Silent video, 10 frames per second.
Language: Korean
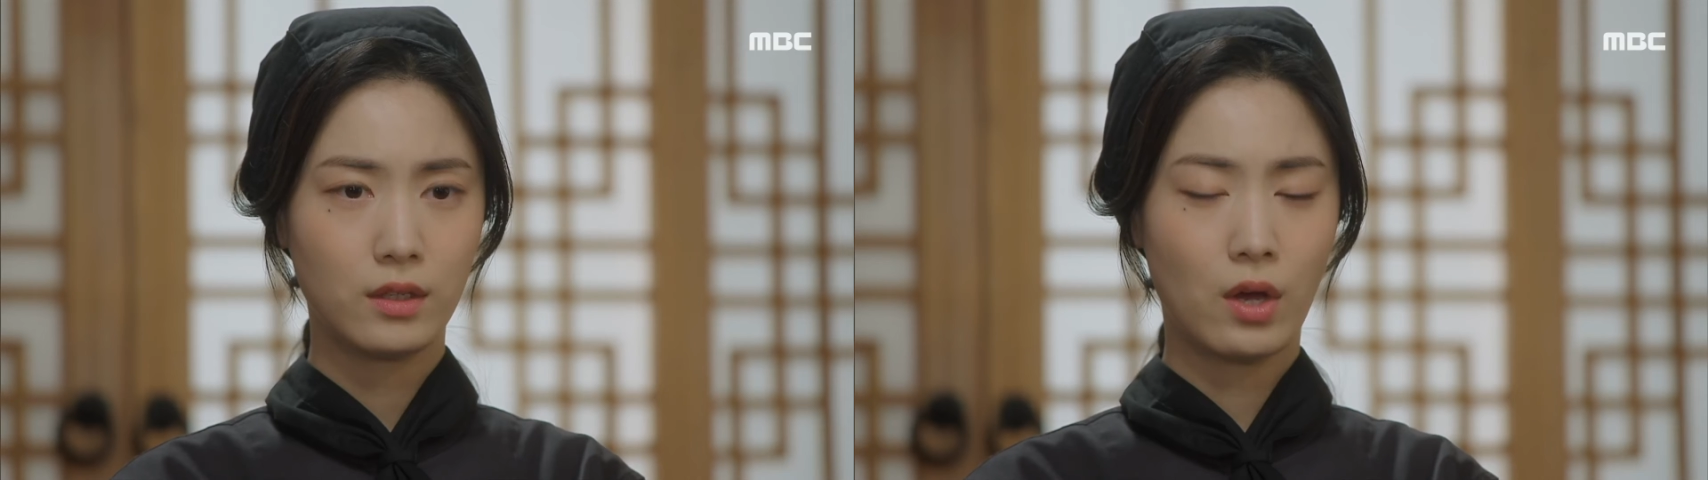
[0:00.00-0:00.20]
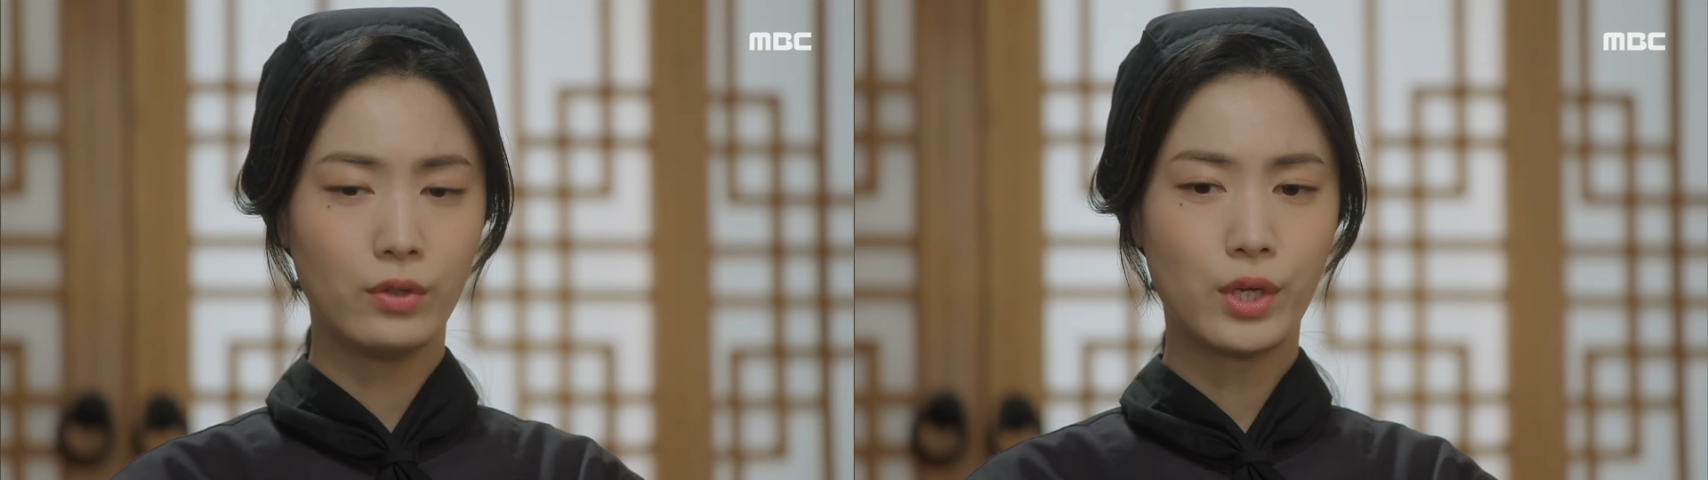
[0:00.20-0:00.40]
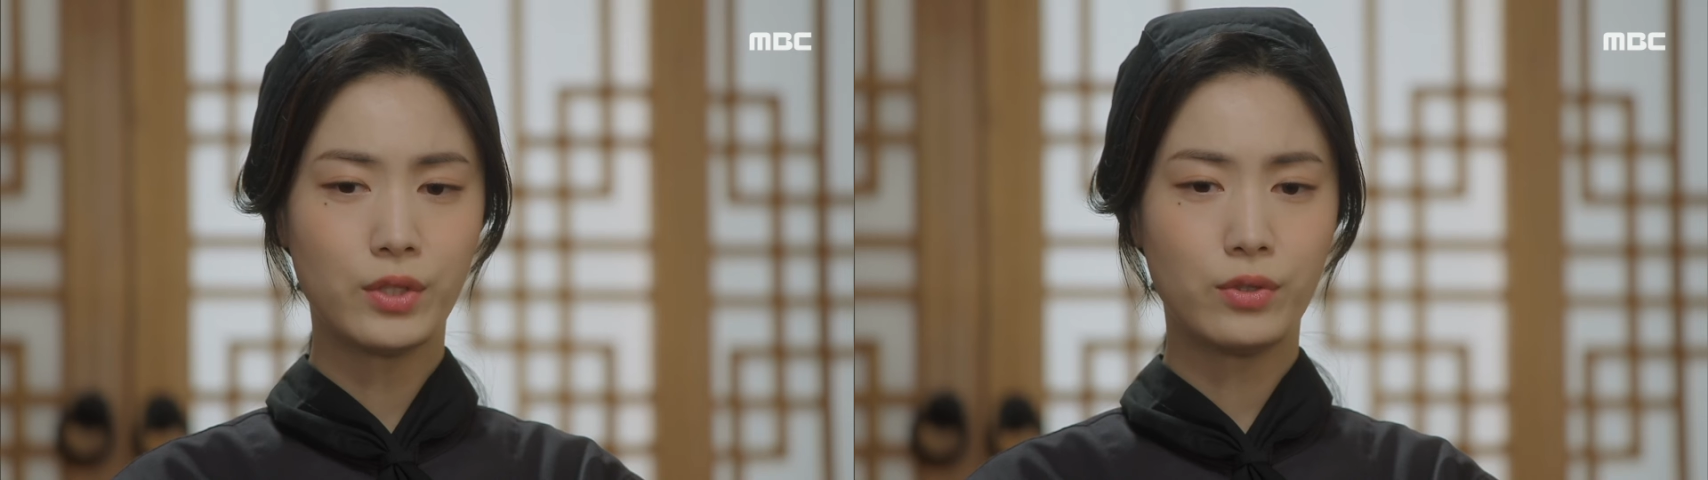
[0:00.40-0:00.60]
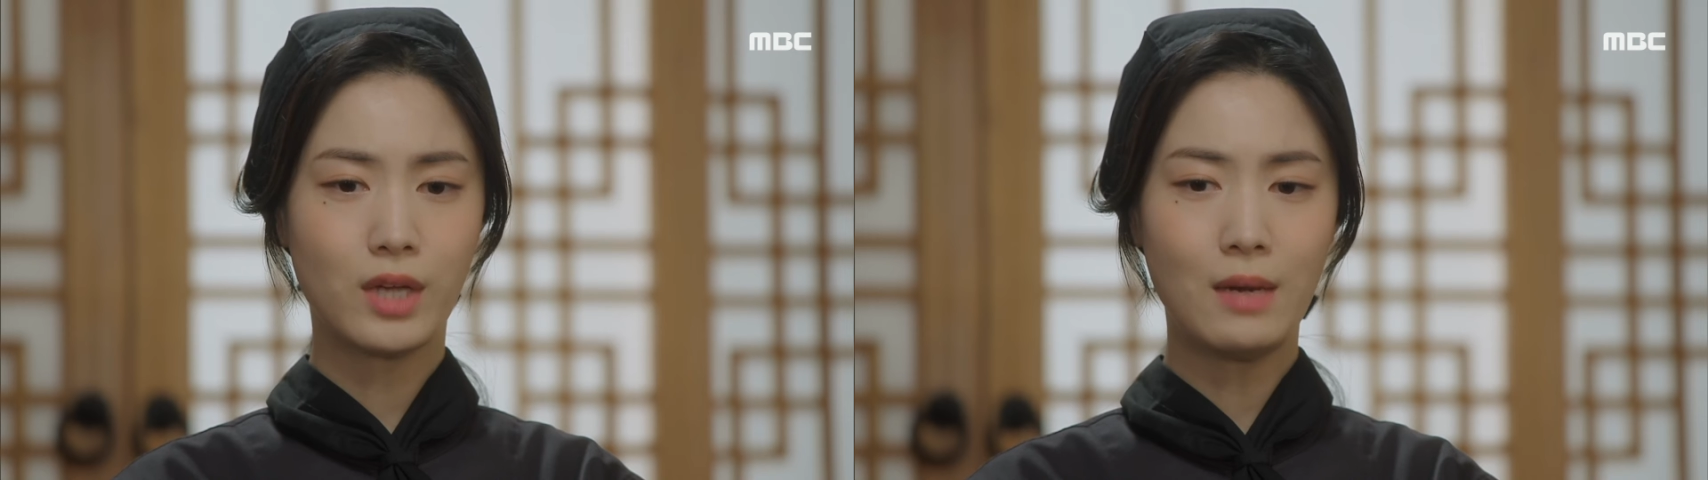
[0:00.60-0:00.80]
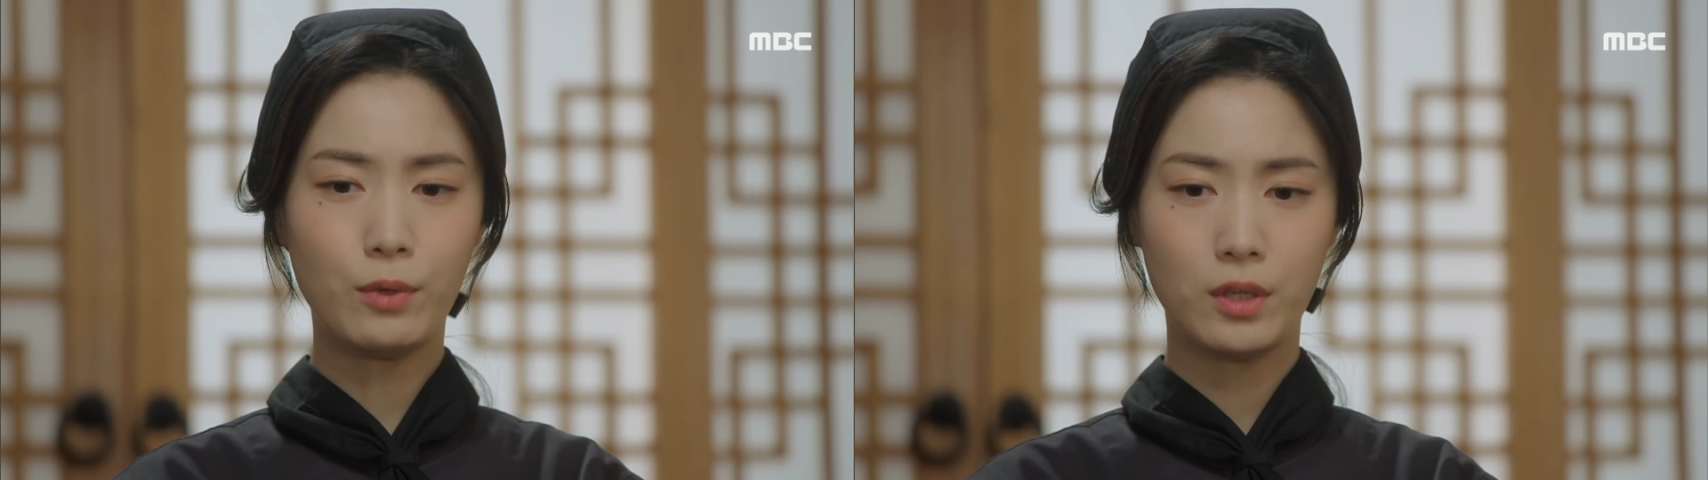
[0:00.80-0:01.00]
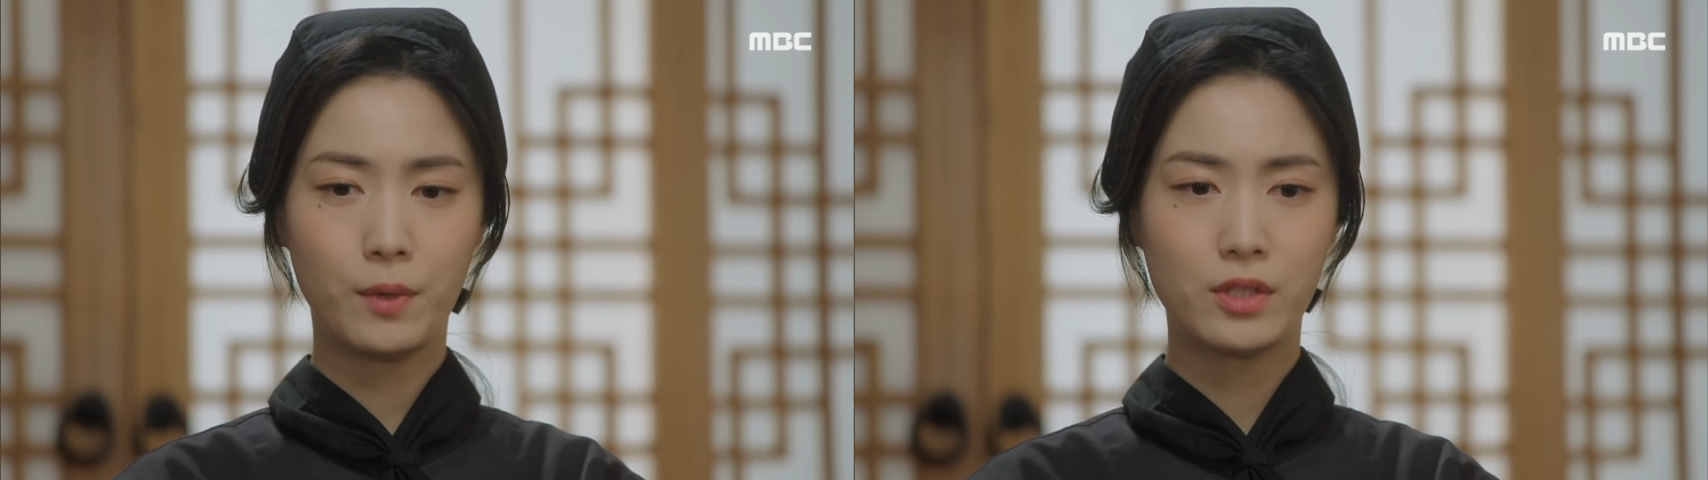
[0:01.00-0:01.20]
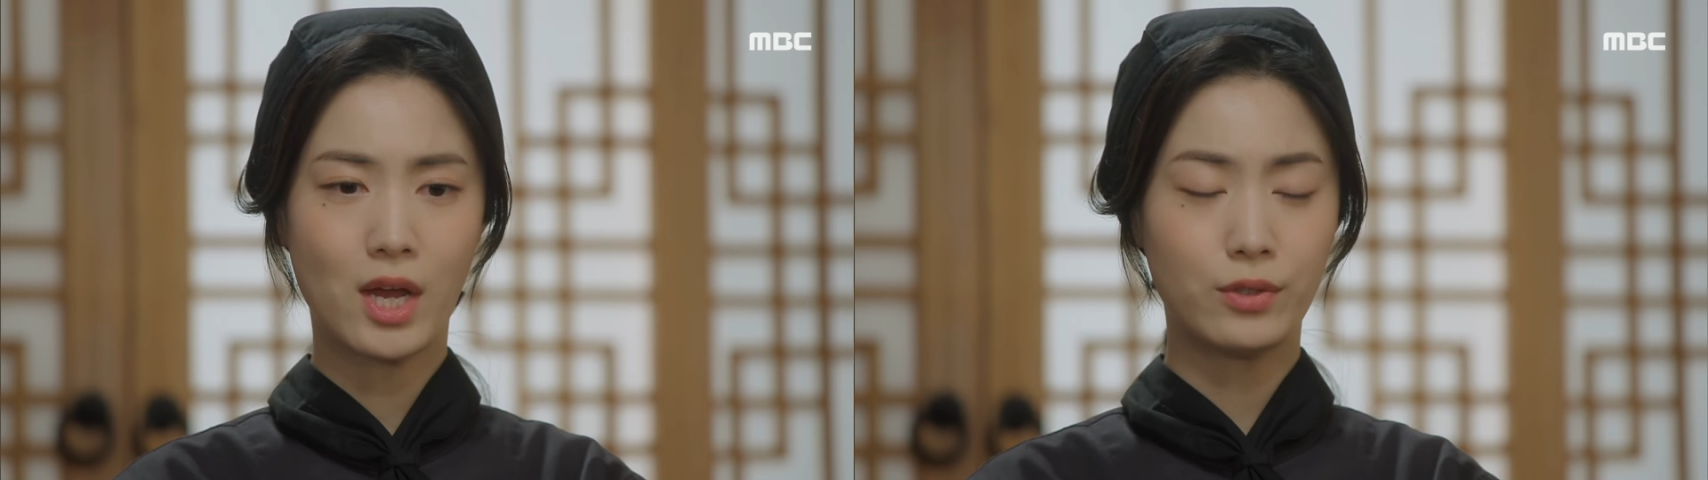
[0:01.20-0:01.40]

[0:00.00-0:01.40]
경사 아저씨 할머님께서